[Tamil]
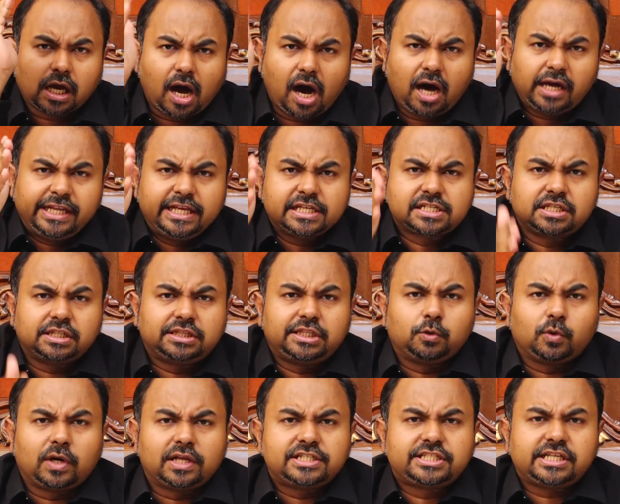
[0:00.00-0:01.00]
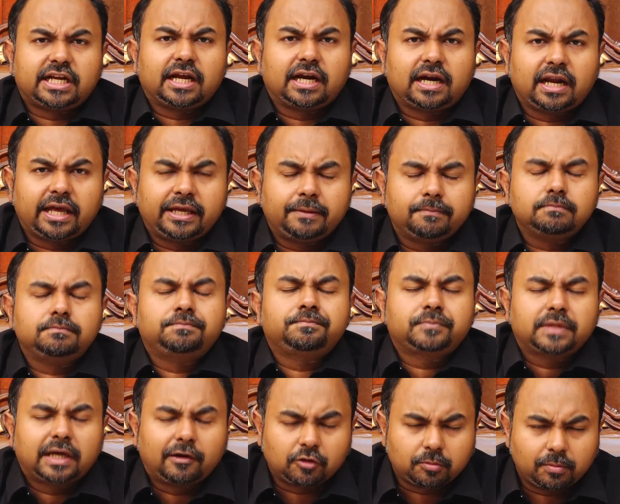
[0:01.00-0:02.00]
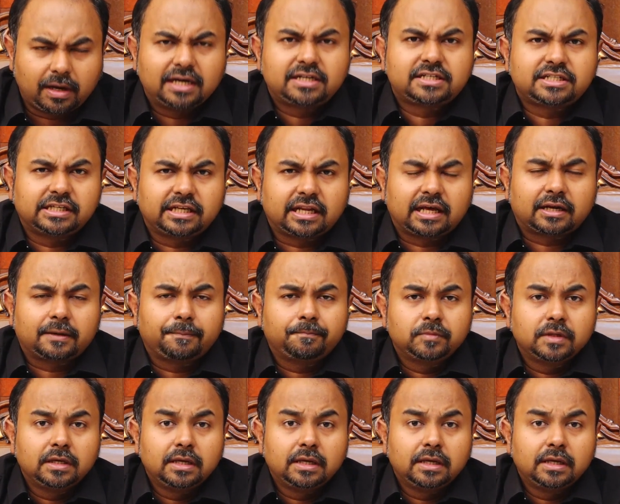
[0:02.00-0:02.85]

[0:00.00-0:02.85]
காரிய சித்தி உள்ள ஜனங்களாய் அவர் மாற்றுகிறார்